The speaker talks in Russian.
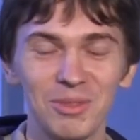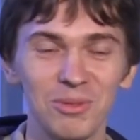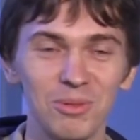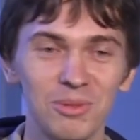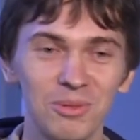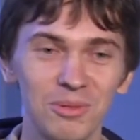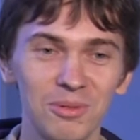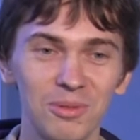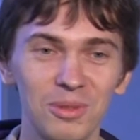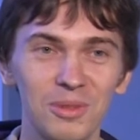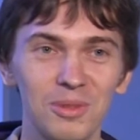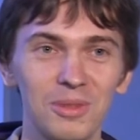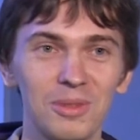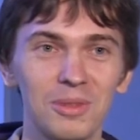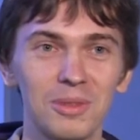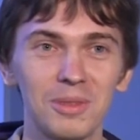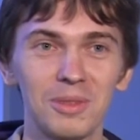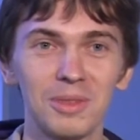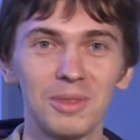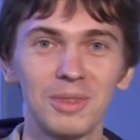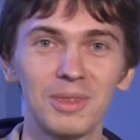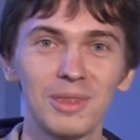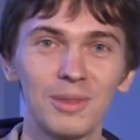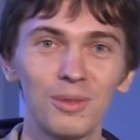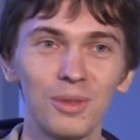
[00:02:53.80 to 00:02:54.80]
тут вот
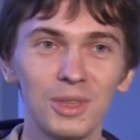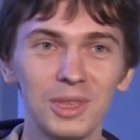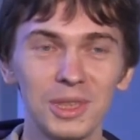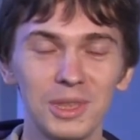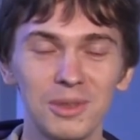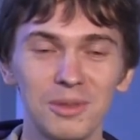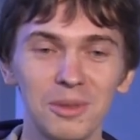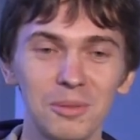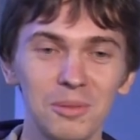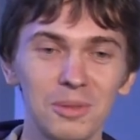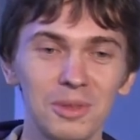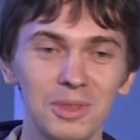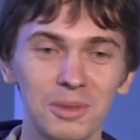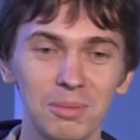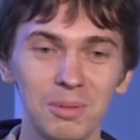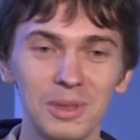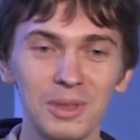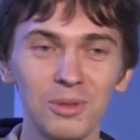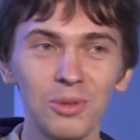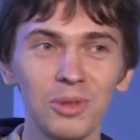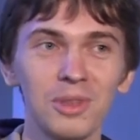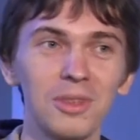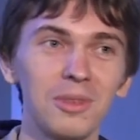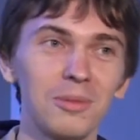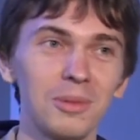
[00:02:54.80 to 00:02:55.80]
творчествами, с
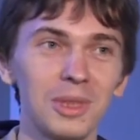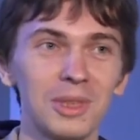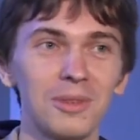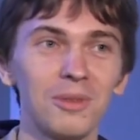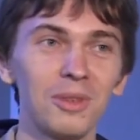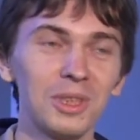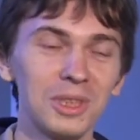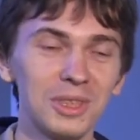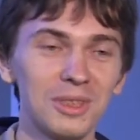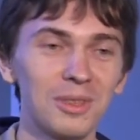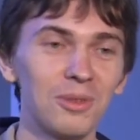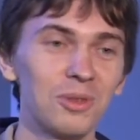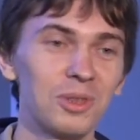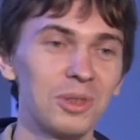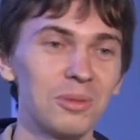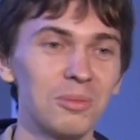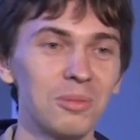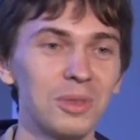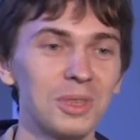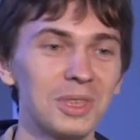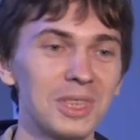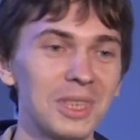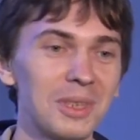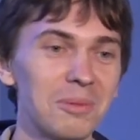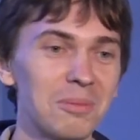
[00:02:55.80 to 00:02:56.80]
продуктами творчества очень
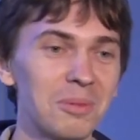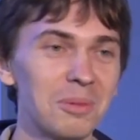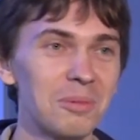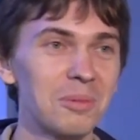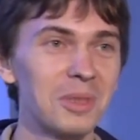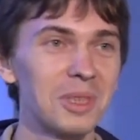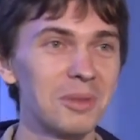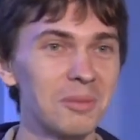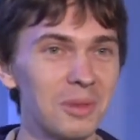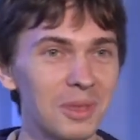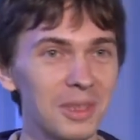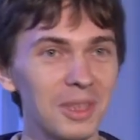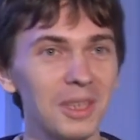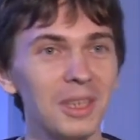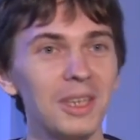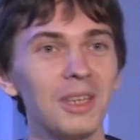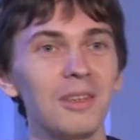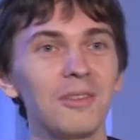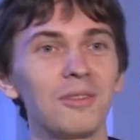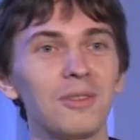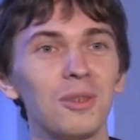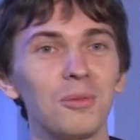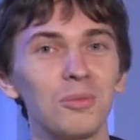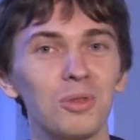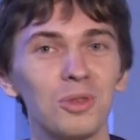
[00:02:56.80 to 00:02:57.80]
большая проблема
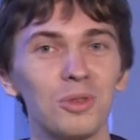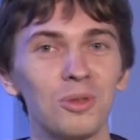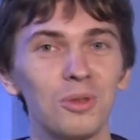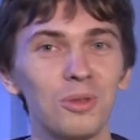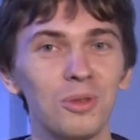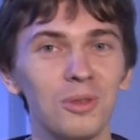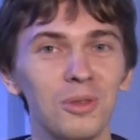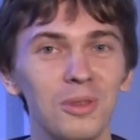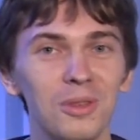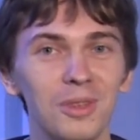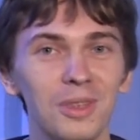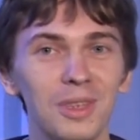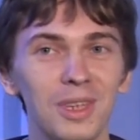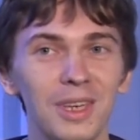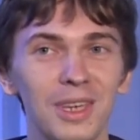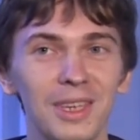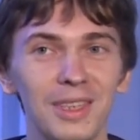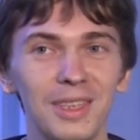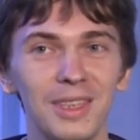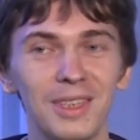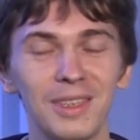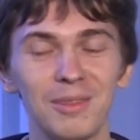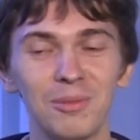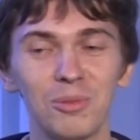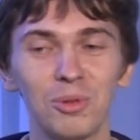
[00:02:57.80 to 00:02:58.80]
в том, что
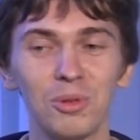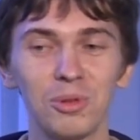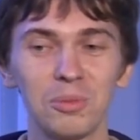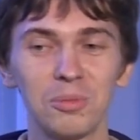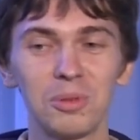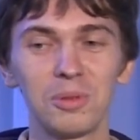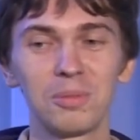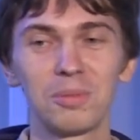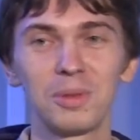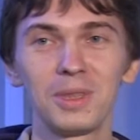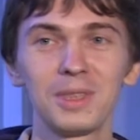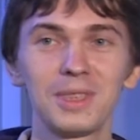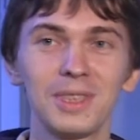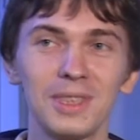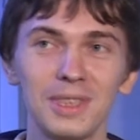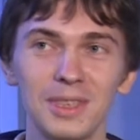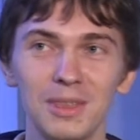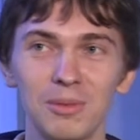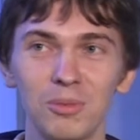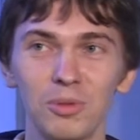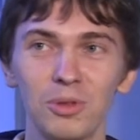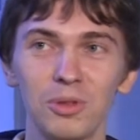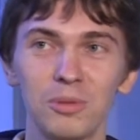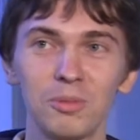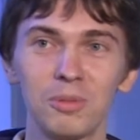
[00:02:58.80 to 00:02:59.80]
они могут быть
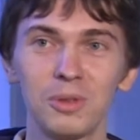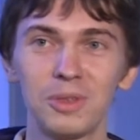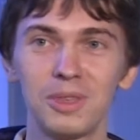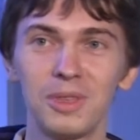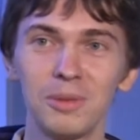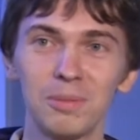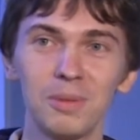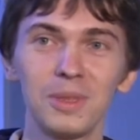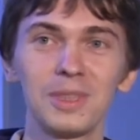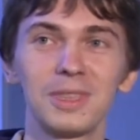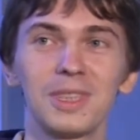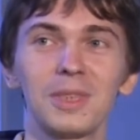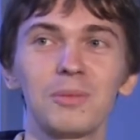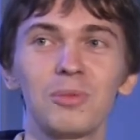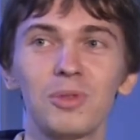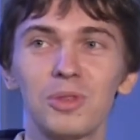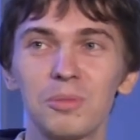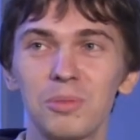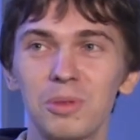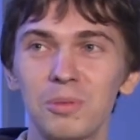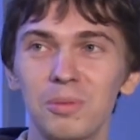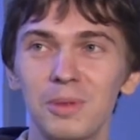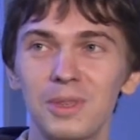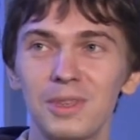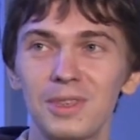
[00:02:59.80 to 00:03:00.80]
признаны, могут быть не признаны, а
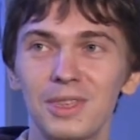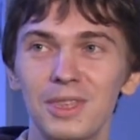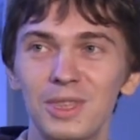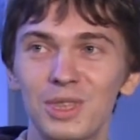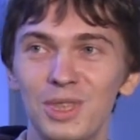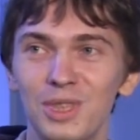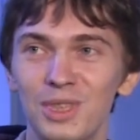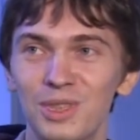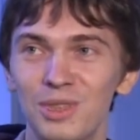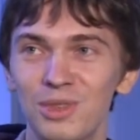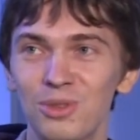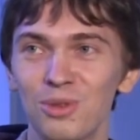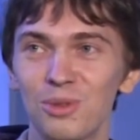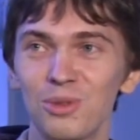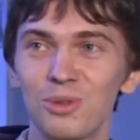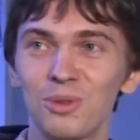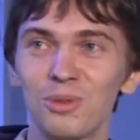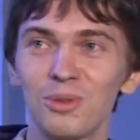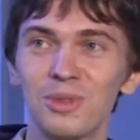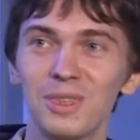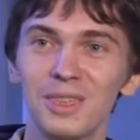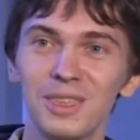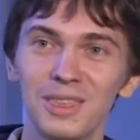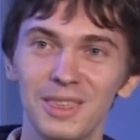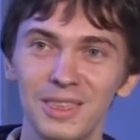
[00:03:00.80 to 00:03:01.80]
могут быть признаны через
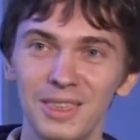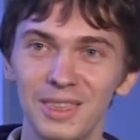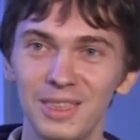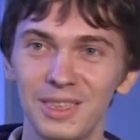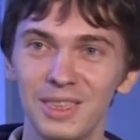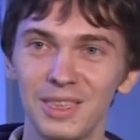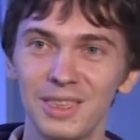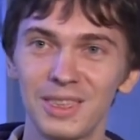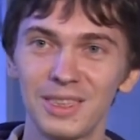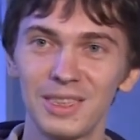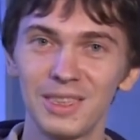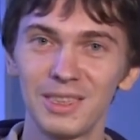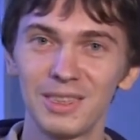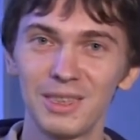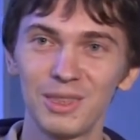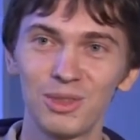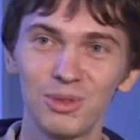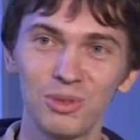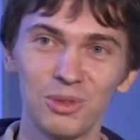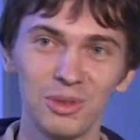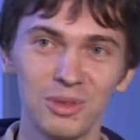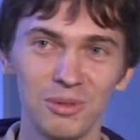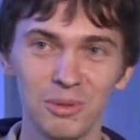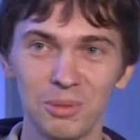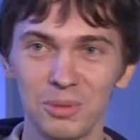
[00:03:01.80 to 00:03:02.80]
сотню лет или через
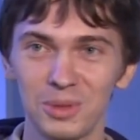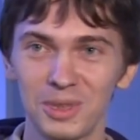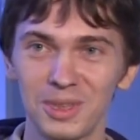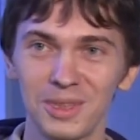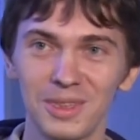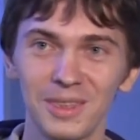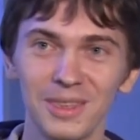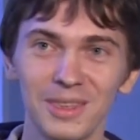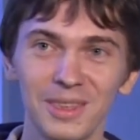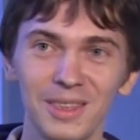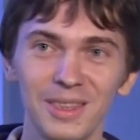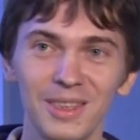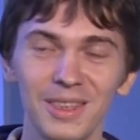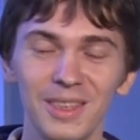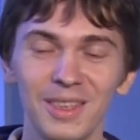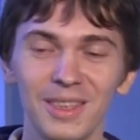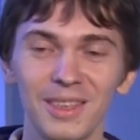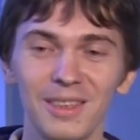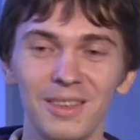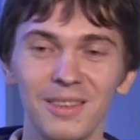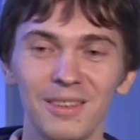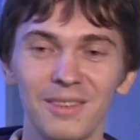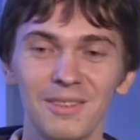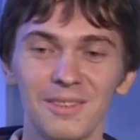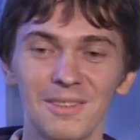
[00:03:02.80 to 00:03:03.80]
тысячу или вообще.
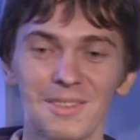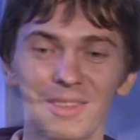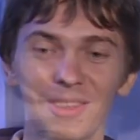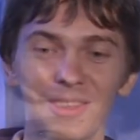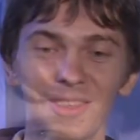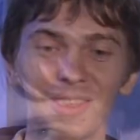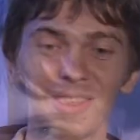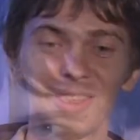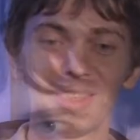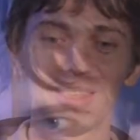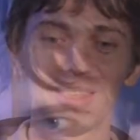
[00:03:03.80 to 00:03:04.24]
Вот.